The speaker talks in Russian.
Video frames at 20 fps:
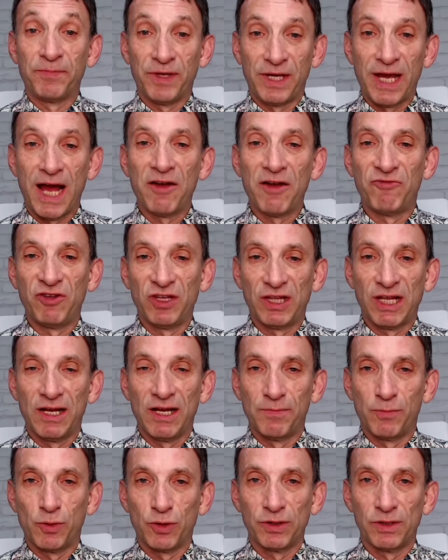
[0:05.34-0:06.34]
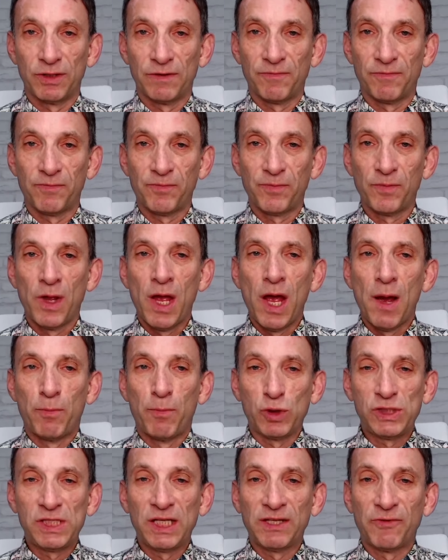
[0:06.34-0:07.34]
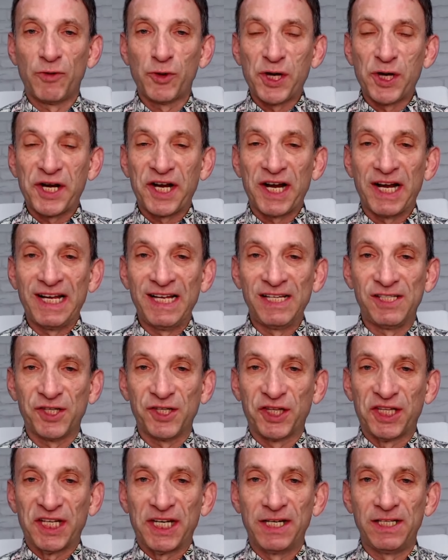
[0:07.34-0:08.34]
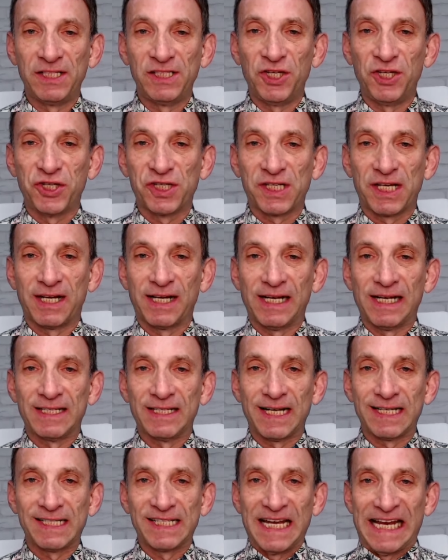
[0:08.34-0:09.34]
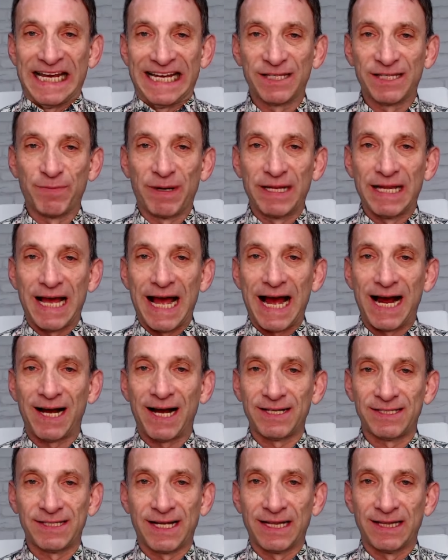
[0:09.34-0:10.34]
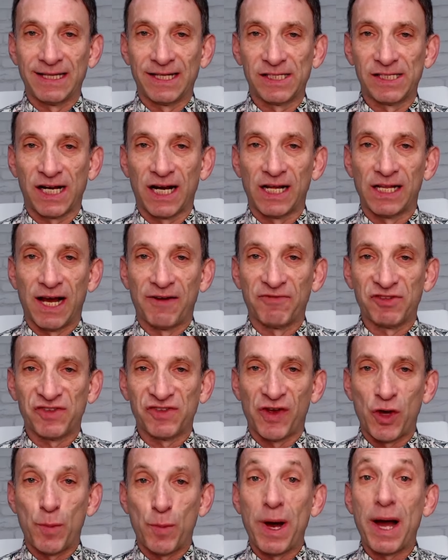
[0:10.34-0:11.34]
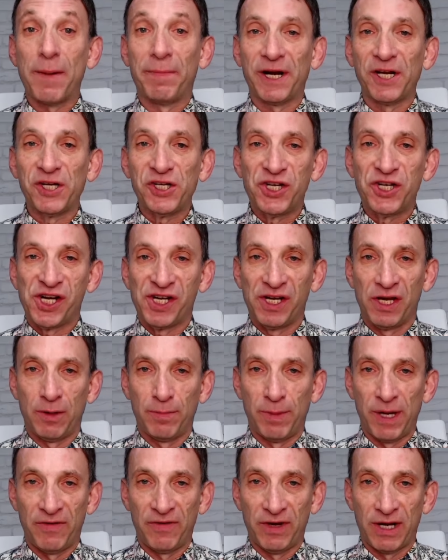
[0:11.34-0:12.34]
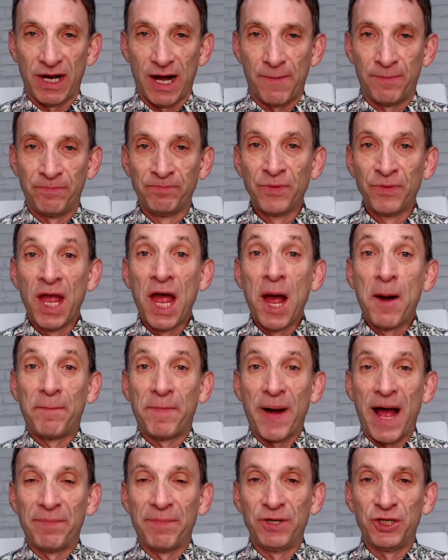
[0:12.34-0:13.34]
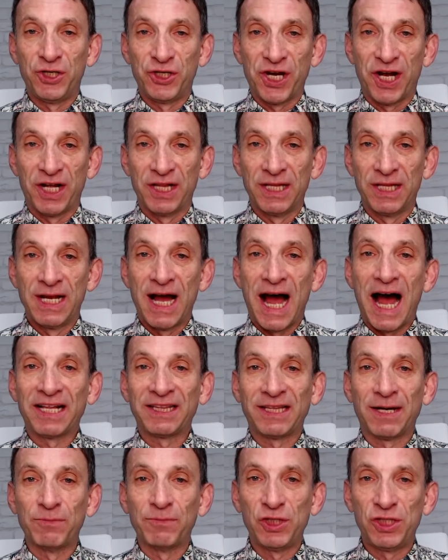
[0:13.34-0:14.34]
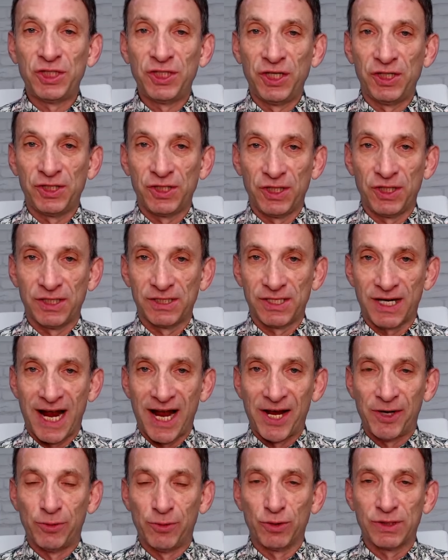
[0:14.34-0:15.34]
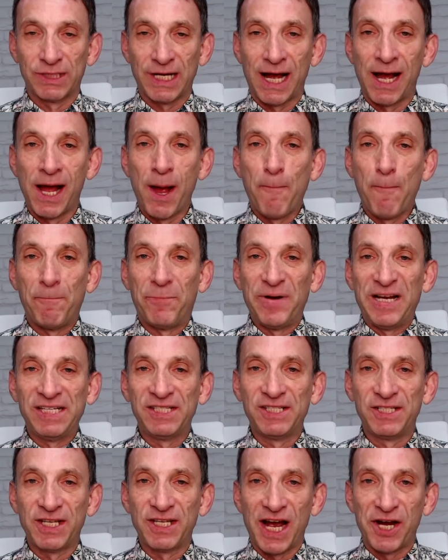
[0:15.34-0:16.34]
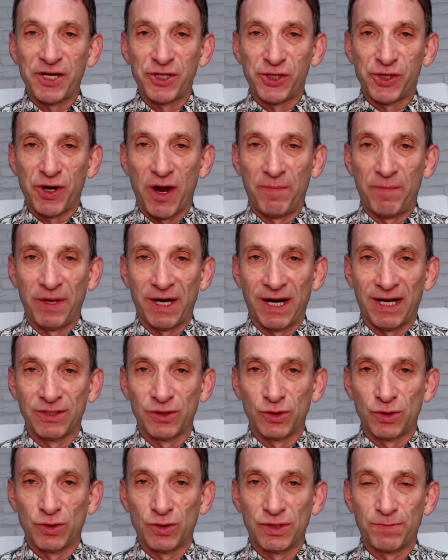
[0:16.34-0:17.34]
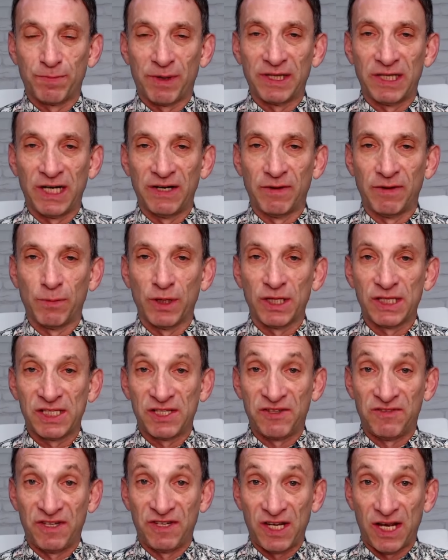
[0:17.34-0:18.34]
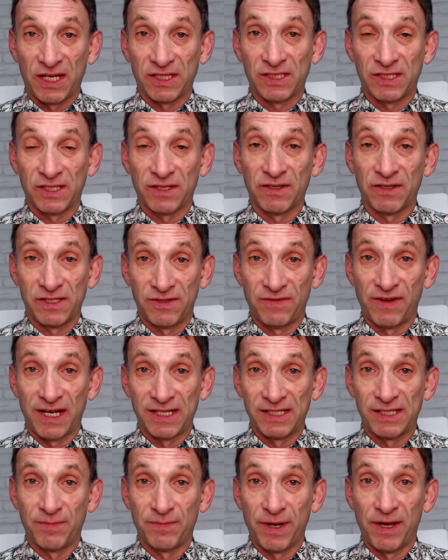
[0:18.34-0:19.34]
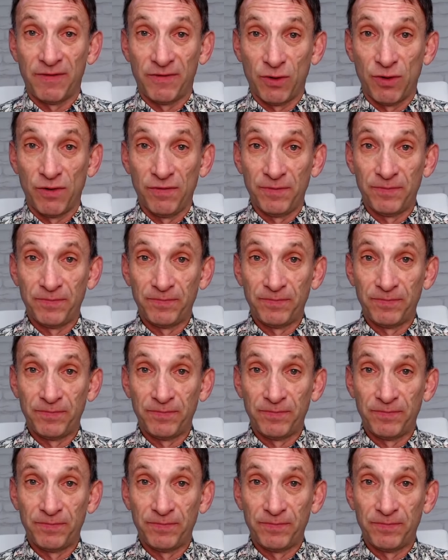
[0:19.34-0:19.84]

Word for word: Я Виталий Портник. После того, как лидер террористической организации Хезбалла Хасан Насрала в своем обращении к боевикам пообещал отомстить Израилю за блестящую операцию с подрывом средств связи боевиков,